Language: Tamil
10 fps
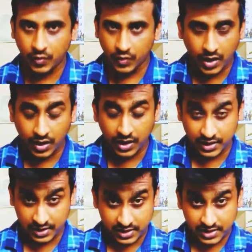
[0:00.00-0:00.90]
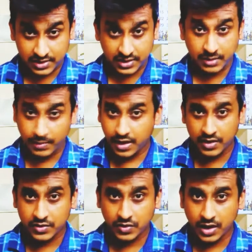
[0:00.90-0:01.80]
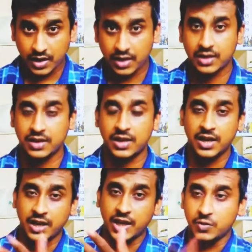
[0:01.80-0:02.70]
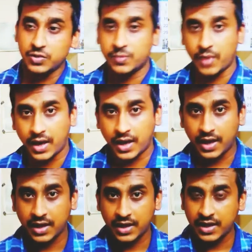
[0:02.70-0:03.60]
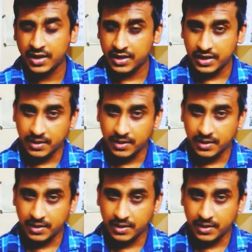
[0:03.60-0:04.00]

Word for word: அந்த பெரிய ஒன்றும் ஆகலை இருந்தாலும் அந்த பெரிய என்ன சொன்னான்னா லூசு பயல